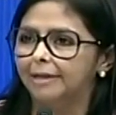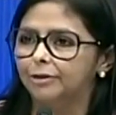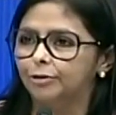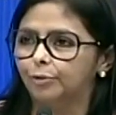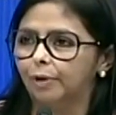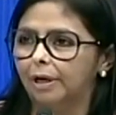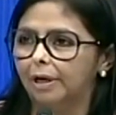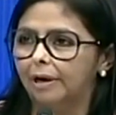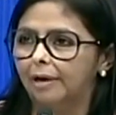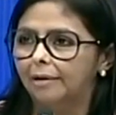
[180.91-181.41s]
en
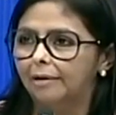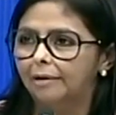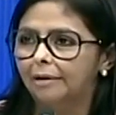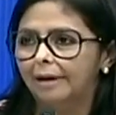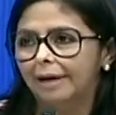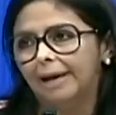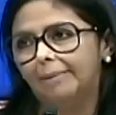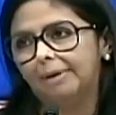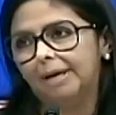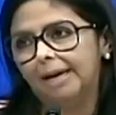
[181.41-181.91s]
Venezuela,
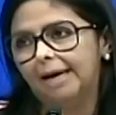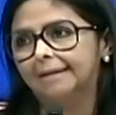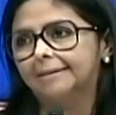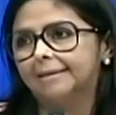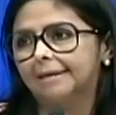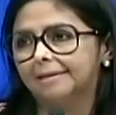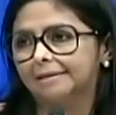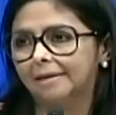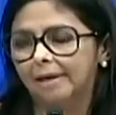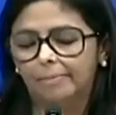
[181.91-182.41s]
la
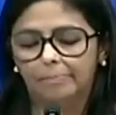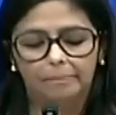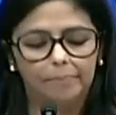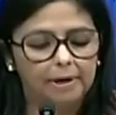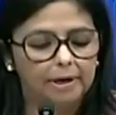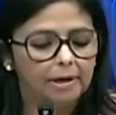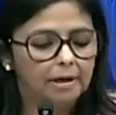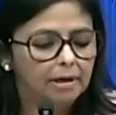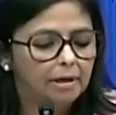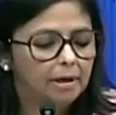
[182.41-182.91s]
amenaza
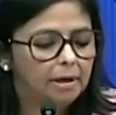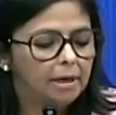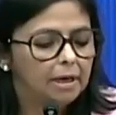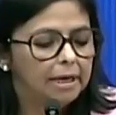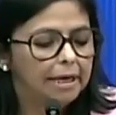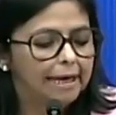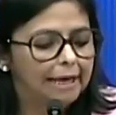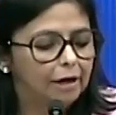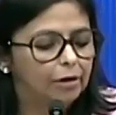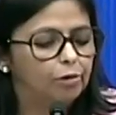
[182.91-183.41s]
siempre,
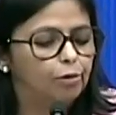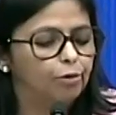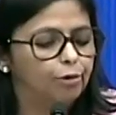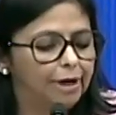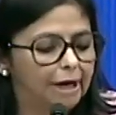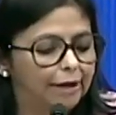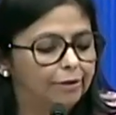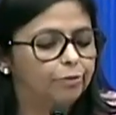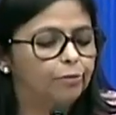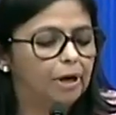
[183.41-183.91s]

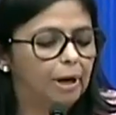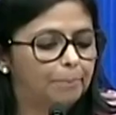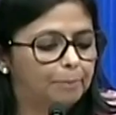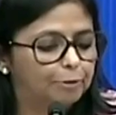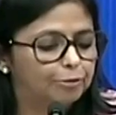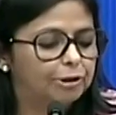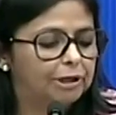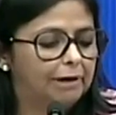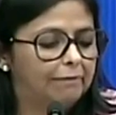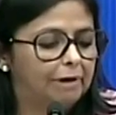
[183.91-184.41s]
incluyendo
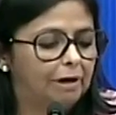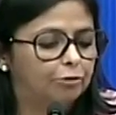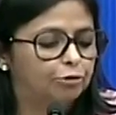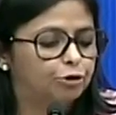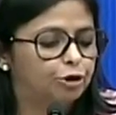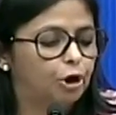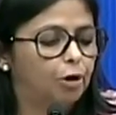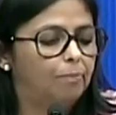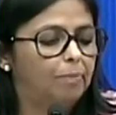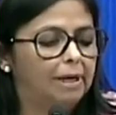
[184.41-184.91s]
una posible
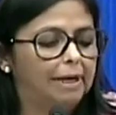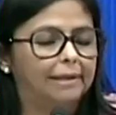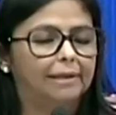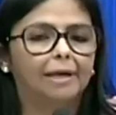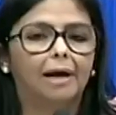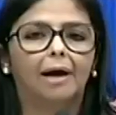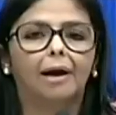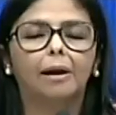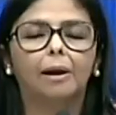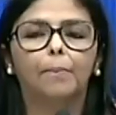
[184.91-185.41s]
opción
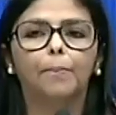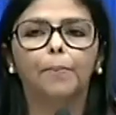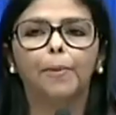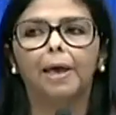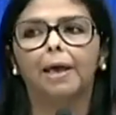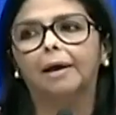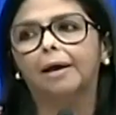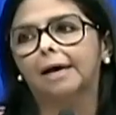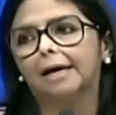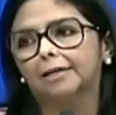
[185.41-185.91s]
militar
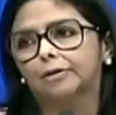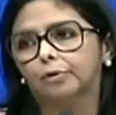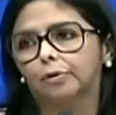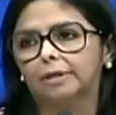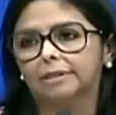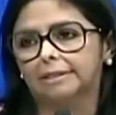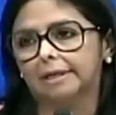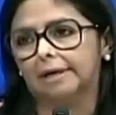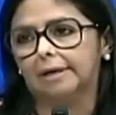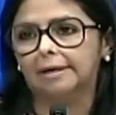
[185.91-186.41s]
en
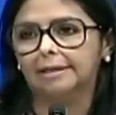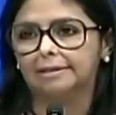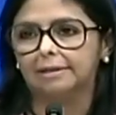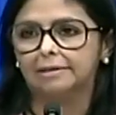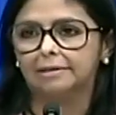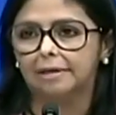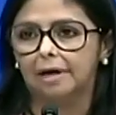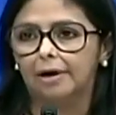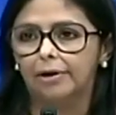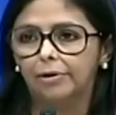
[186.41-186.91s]
caso de ser
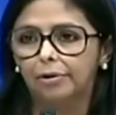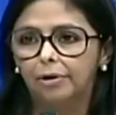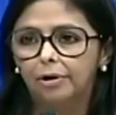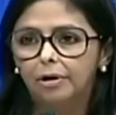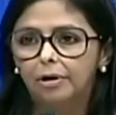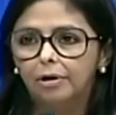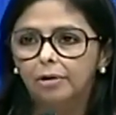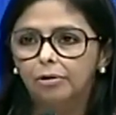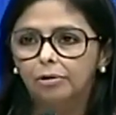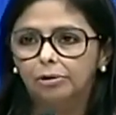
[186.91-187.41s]
necesario.
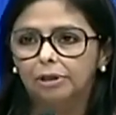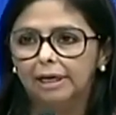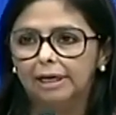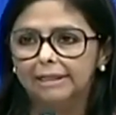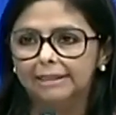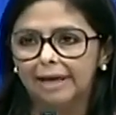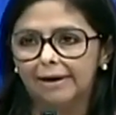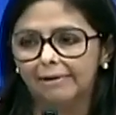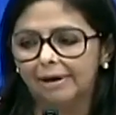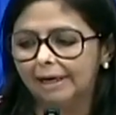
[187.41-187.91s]

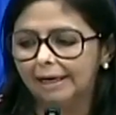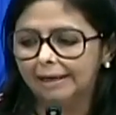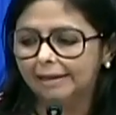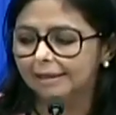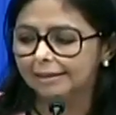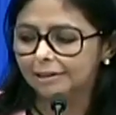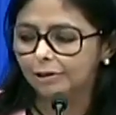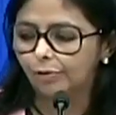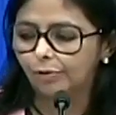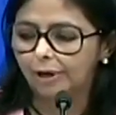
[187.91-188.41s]
Ustedes saben que
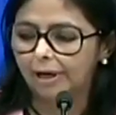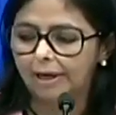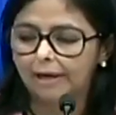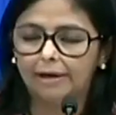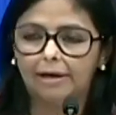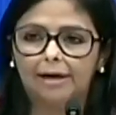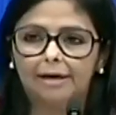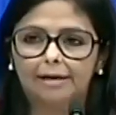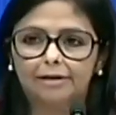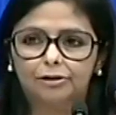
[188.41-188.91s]
esta ha sido una
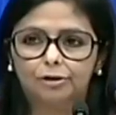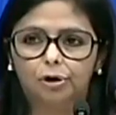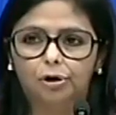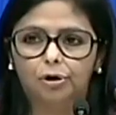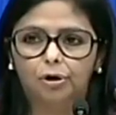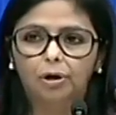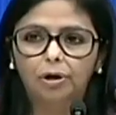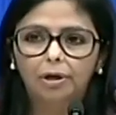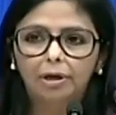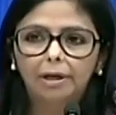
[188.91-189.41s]

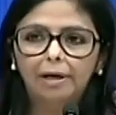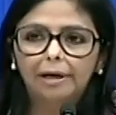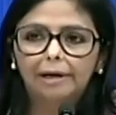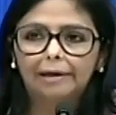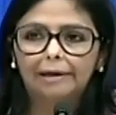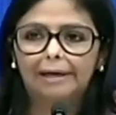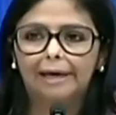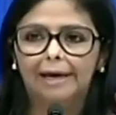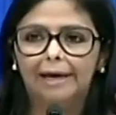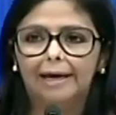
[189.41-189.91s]
declaración
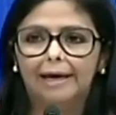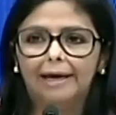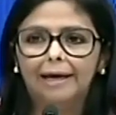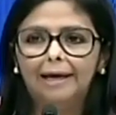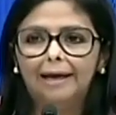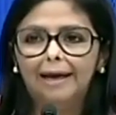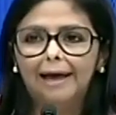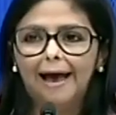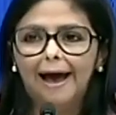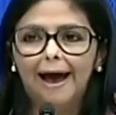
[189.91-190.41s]

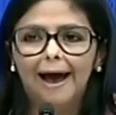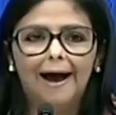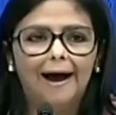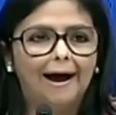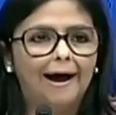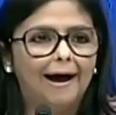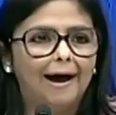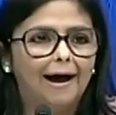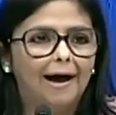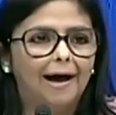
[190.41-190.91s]
que
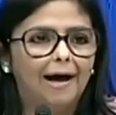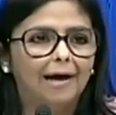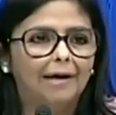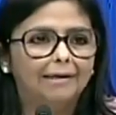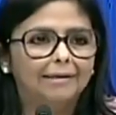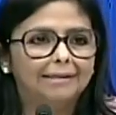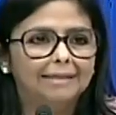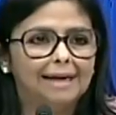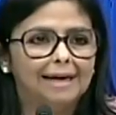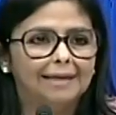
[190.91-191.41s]

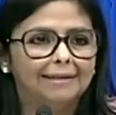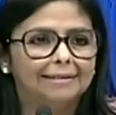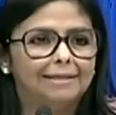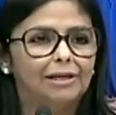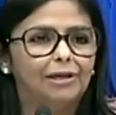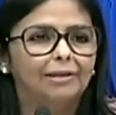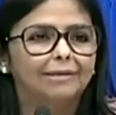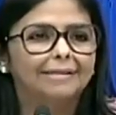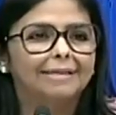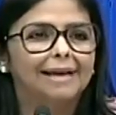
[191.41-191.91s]
Ah,
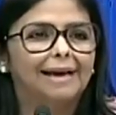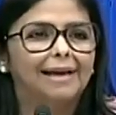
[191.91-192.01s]
se,